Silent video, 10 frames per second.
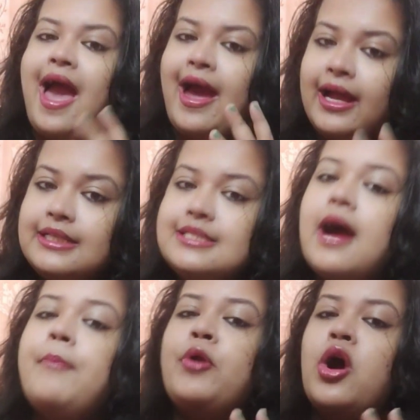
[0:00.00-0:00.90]
একটা
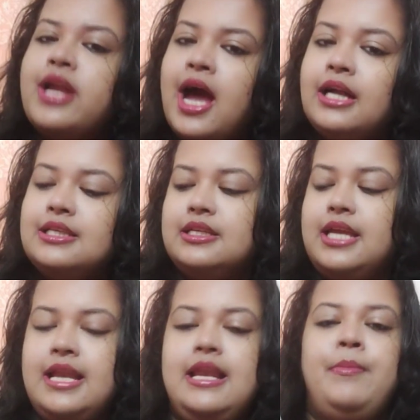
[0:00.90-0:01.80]
প্রোডাক্ট
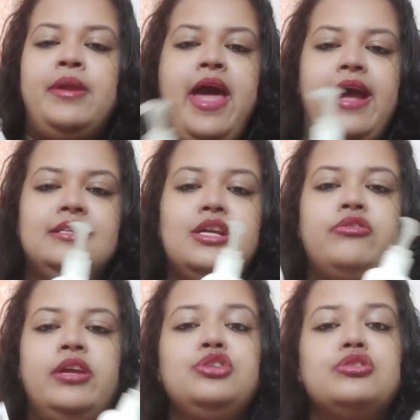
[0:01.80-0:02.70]
কিনলে মানে একটা
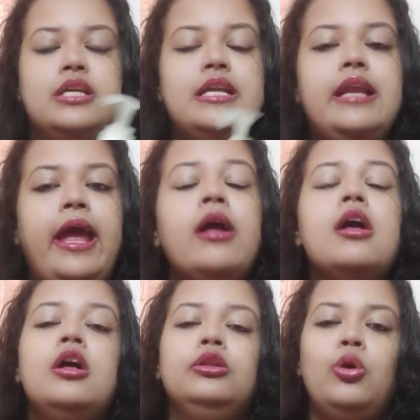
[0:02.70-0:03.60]
রেঞ্জ কিনলে
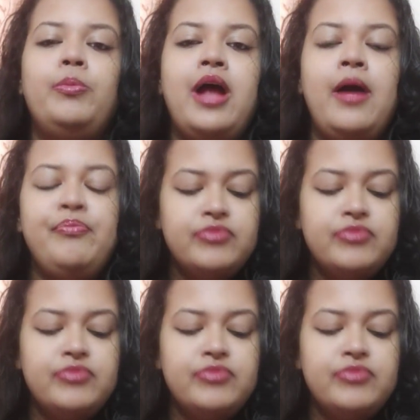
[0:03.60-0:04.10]
তোমরা